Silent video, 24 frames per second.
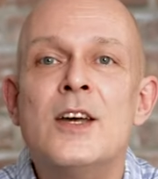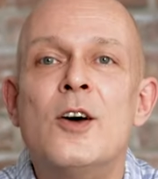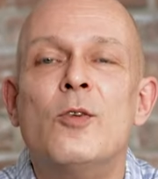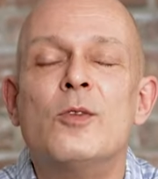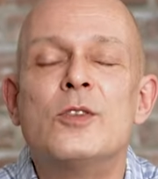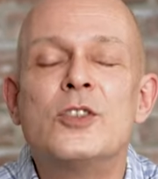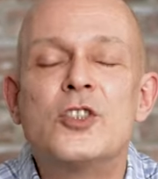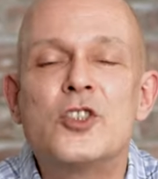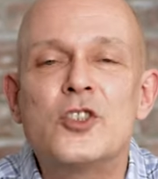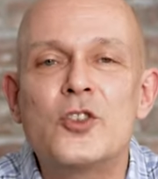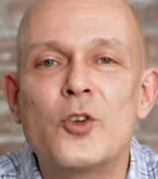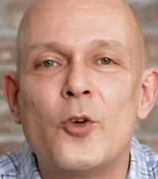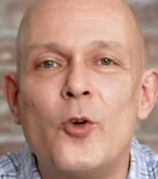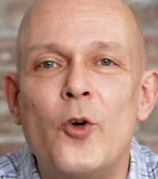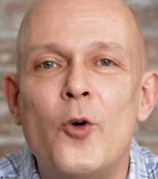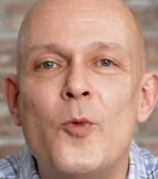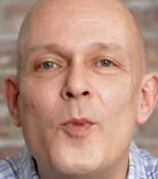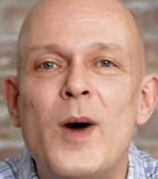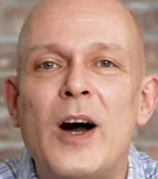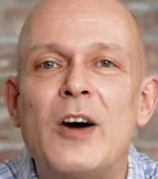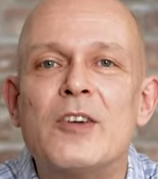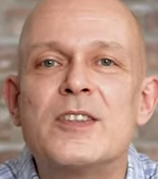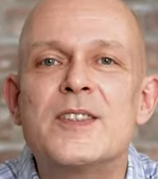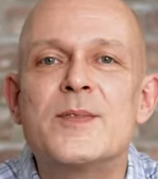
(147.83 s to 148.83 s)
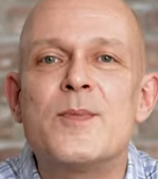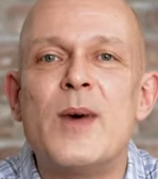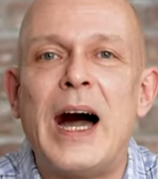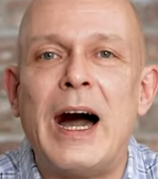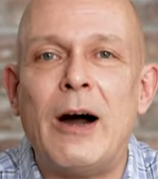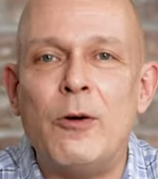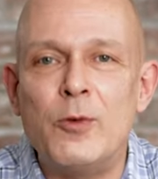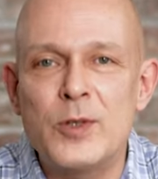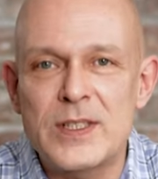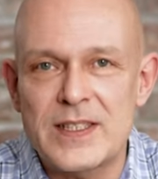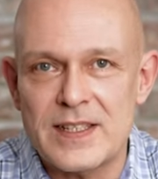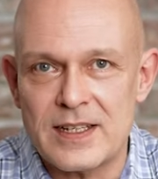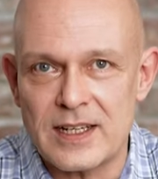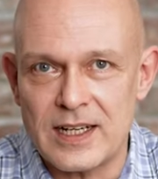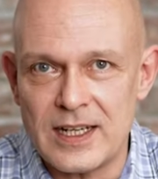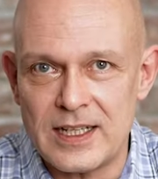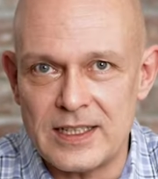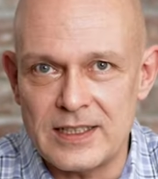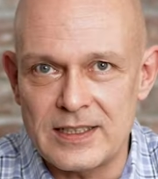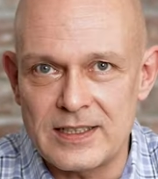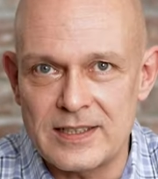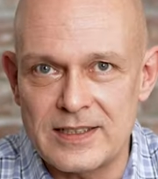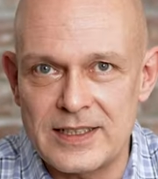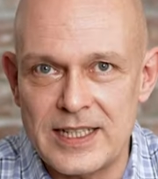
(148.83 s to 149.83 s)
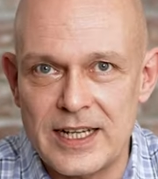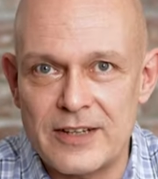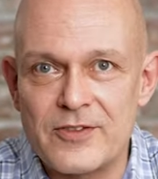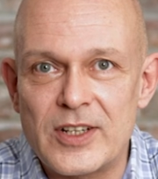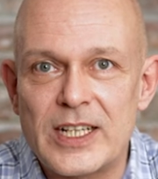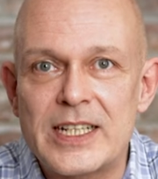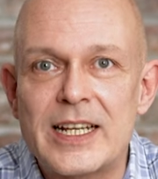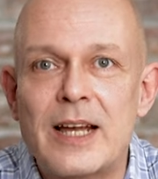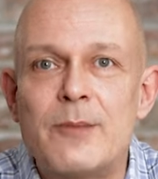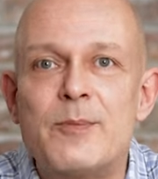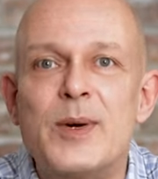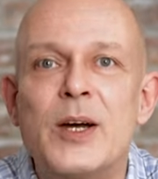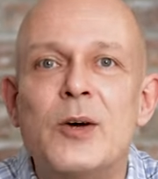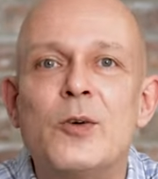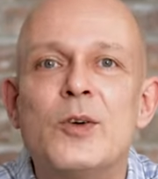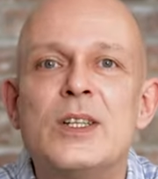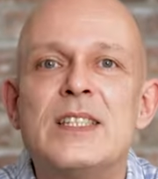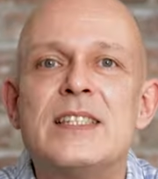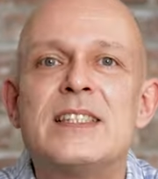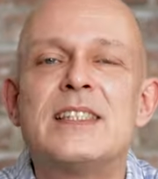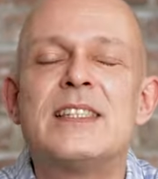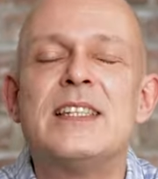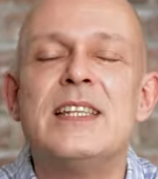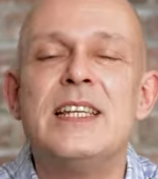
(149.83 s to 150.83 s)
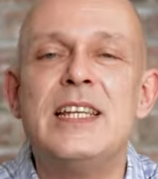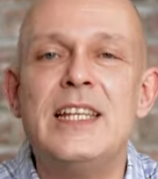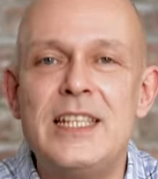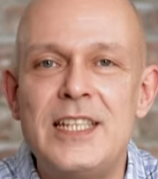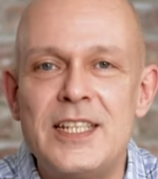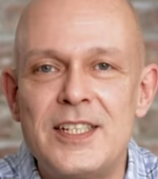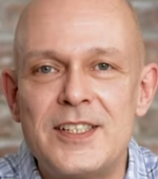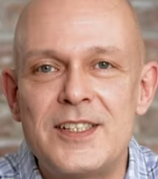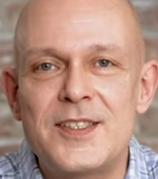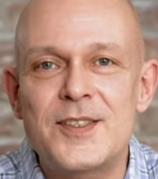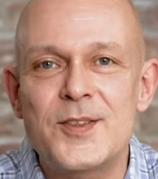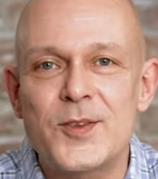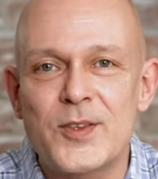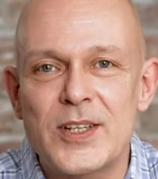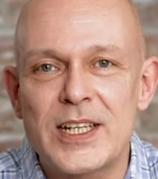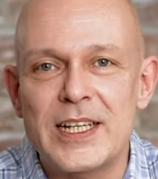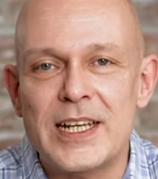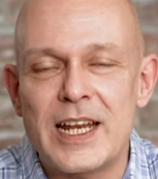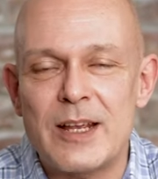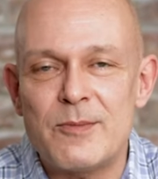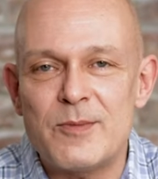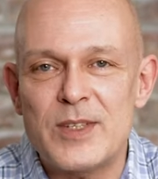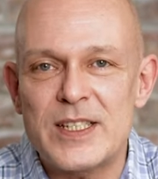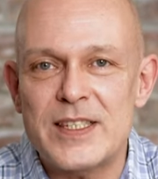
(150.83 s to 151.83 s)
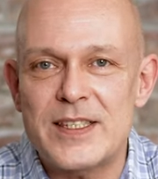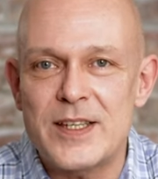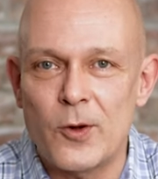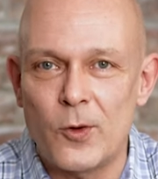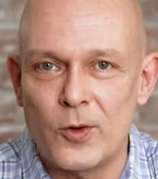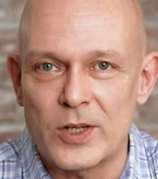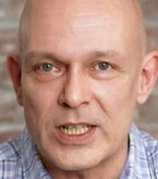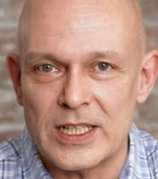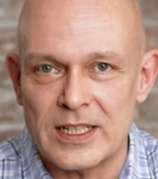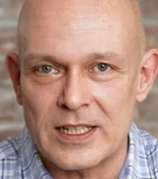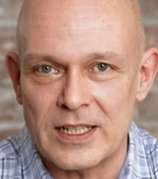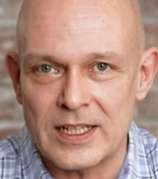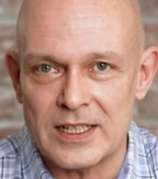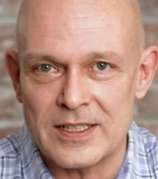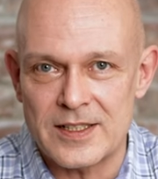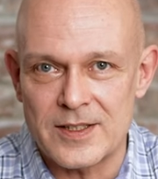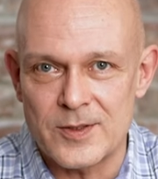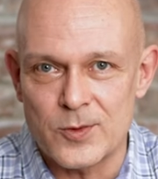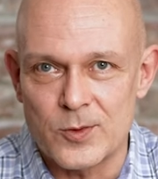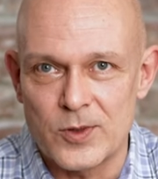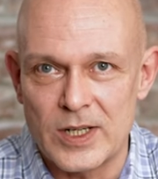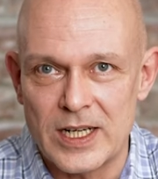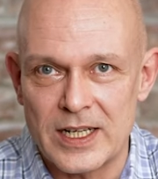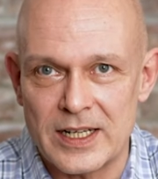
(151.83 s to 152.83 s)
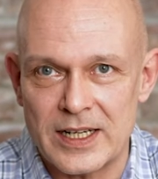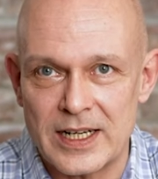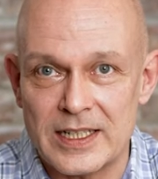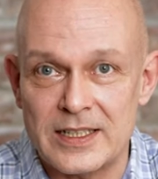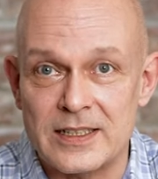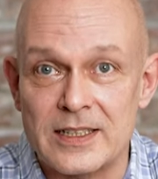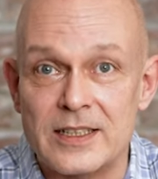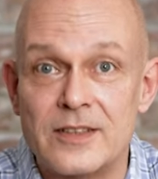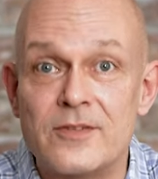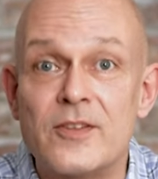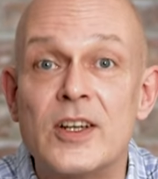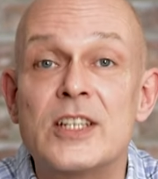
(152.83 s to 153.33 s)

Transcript: und Strom aus dem Ausland, der wird ja bei uns nicht zu den Emissionen dazu gerechnet,